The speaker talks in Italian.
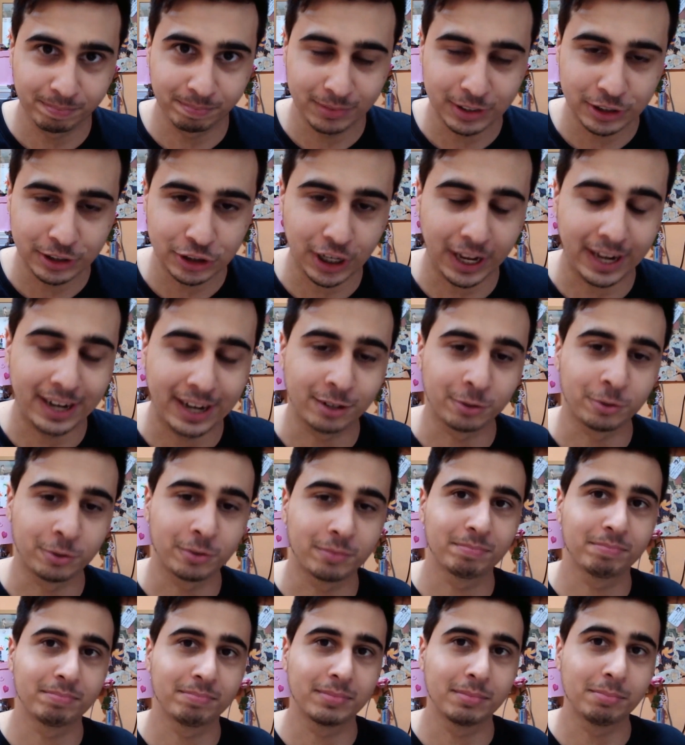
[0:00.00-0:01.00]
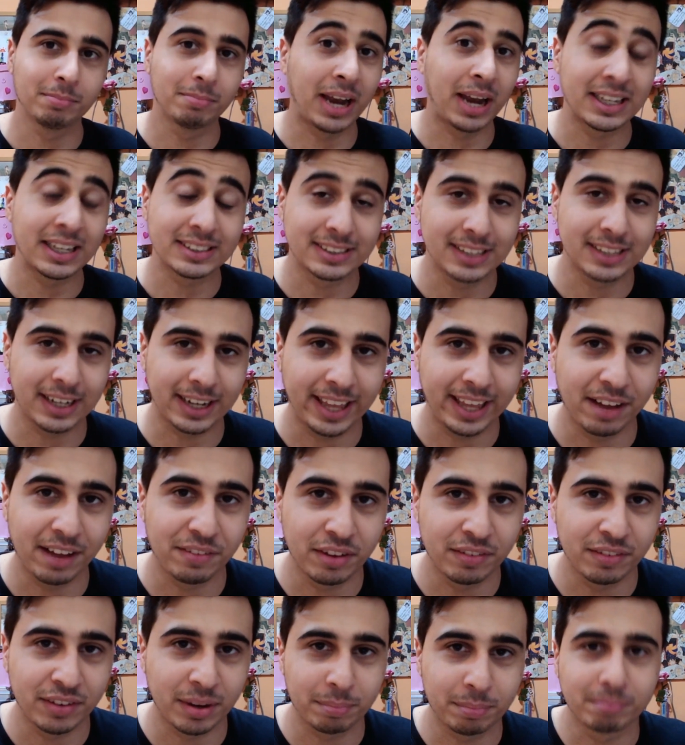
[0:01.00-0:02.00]
C'erano Blaster che
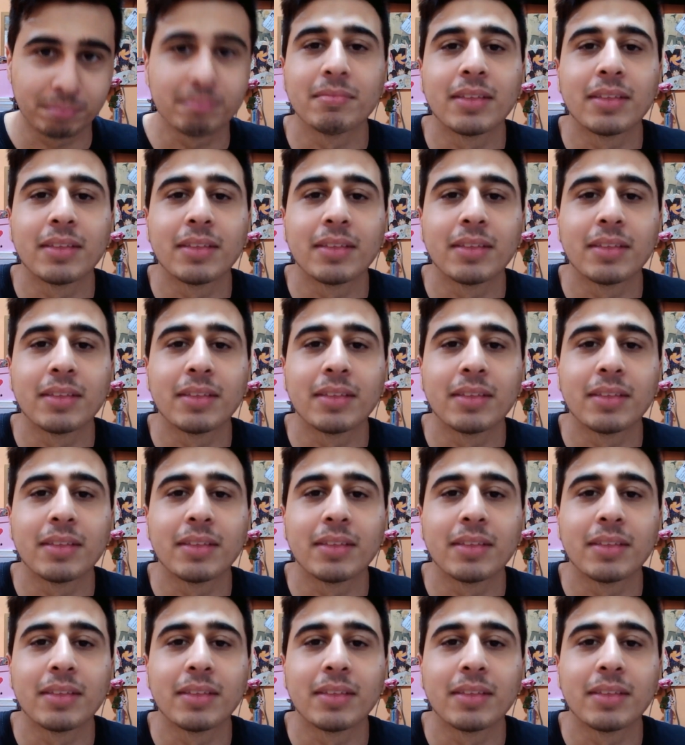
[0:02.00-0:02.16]
aveva,